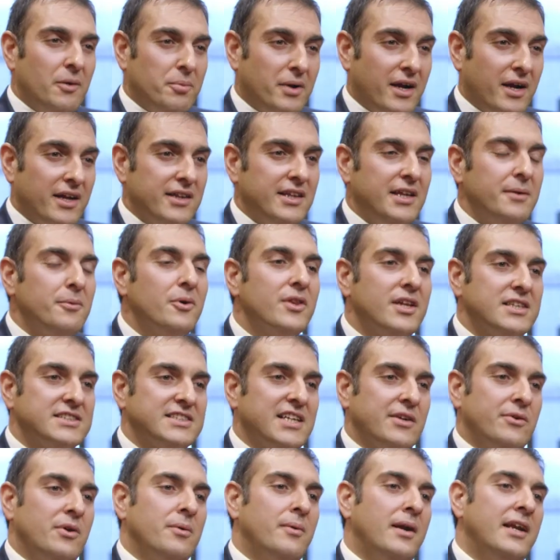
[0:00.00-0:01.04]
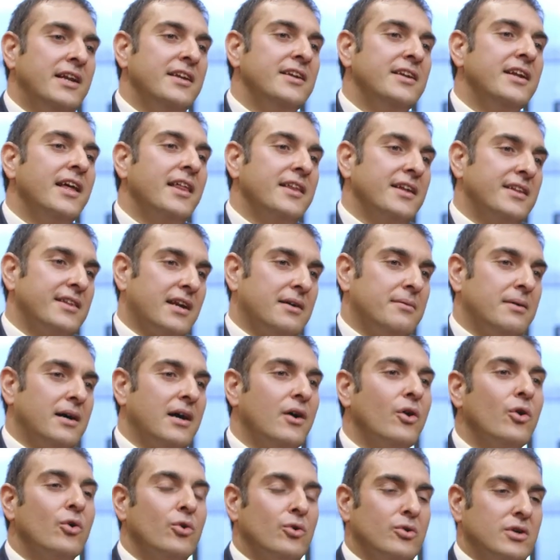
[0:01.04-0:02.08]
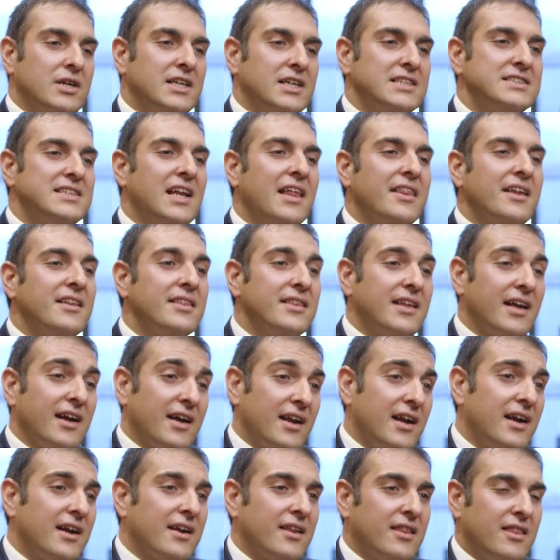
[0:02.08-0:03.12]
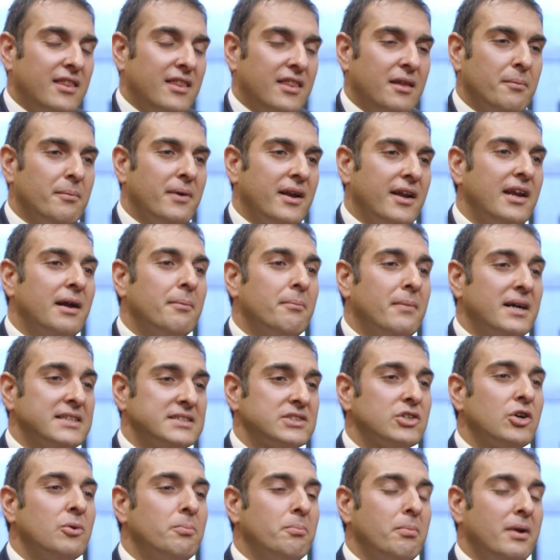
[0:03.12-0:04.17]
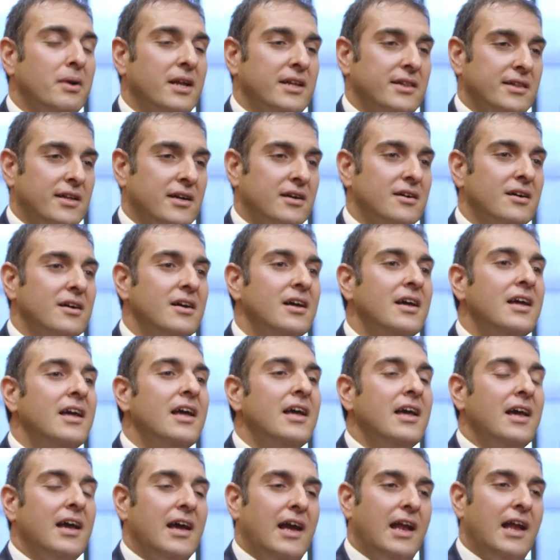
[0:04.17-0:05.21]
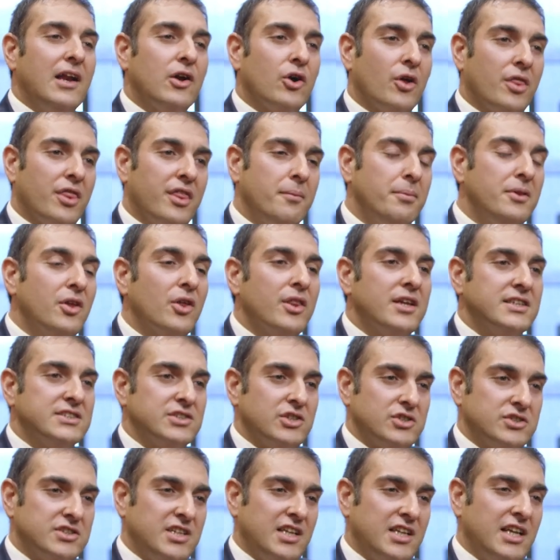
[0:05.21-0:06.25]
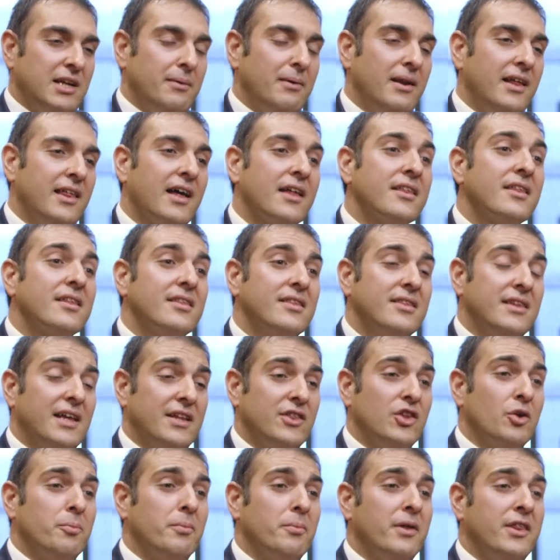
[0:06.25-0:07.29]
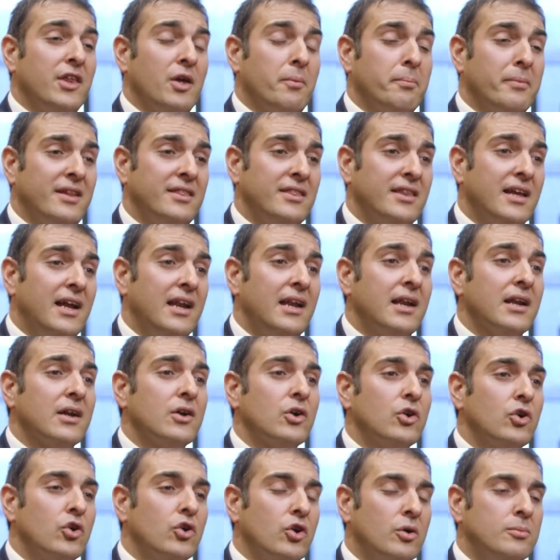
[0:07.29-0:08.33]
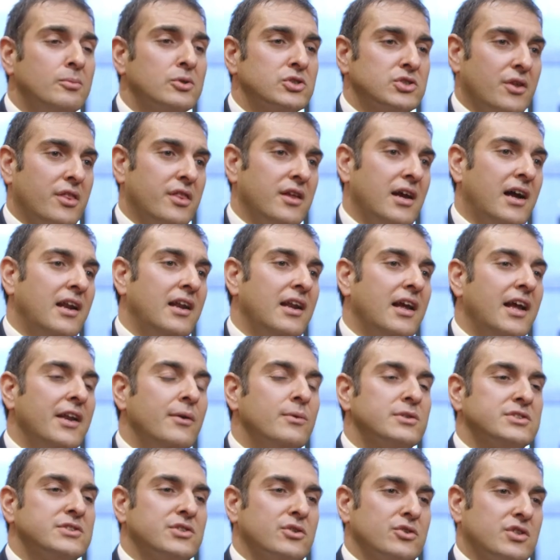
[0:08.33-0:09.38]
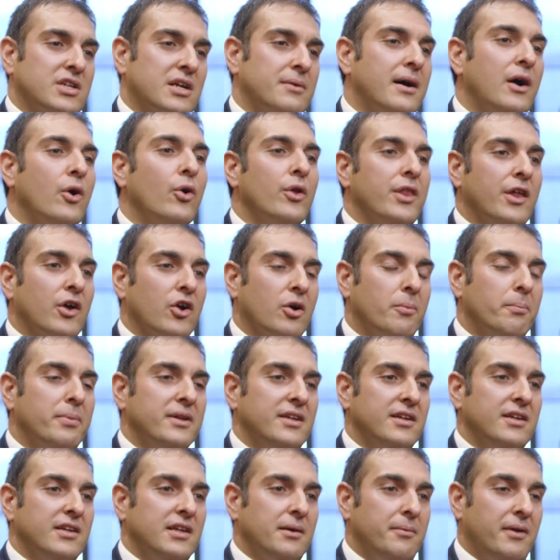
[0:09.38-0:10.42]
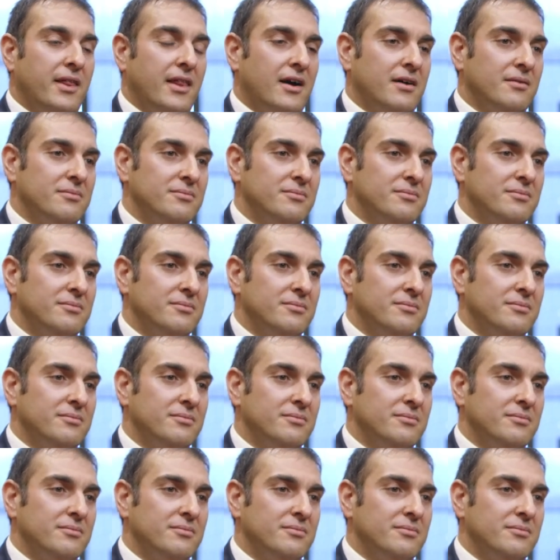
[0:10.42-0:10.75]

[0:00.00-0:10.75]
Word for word: objetivo de esta nueva línea de trabajo es la de integrar de manera más completa el concepto de sostenibilidad tanto medioambiental como social en nuestro trabajo de competitividad.